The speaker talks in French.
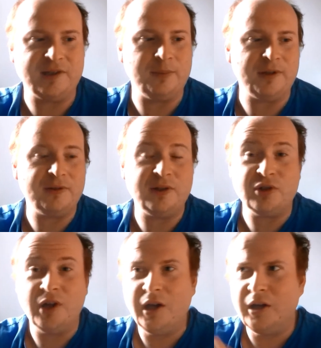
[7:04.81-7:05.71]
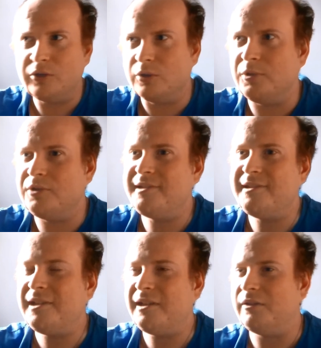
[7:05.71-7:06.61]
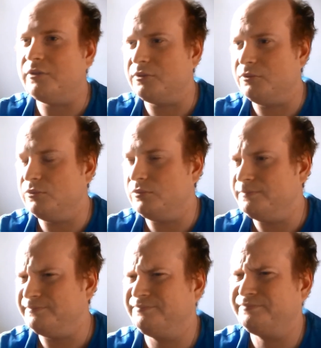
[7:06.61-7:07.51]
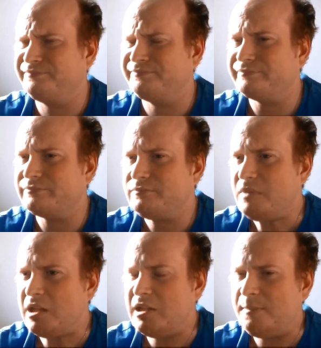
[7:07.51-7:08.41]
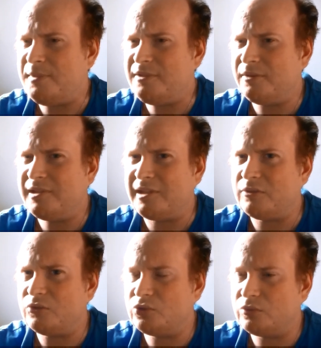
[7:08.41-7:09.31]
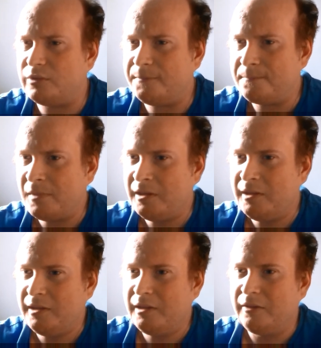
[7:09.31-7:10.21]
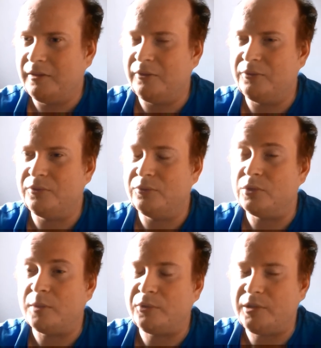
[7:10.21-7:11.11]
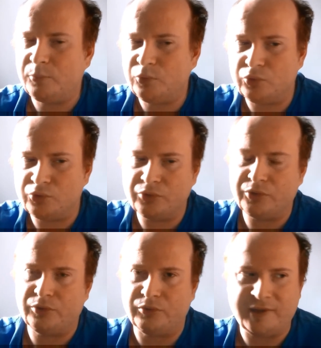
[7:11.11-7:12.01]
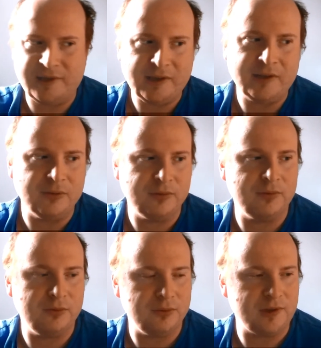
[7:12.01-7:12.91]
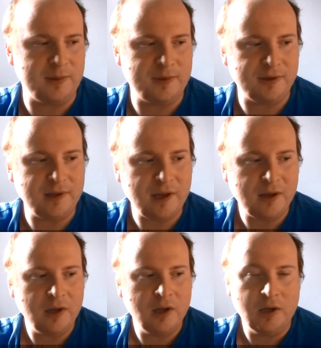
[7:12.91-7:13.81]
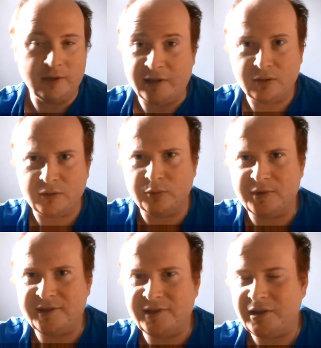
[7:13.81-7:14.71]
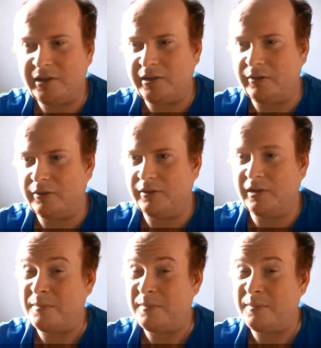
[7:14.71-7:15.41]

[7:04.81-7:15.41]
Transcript: de certains personnages, comme Rosita lors du l'épisode 14, je crois. on apprenait beaucoup de choses sur Rosita dans, cet épisode-là. D'ailleurs, Rosita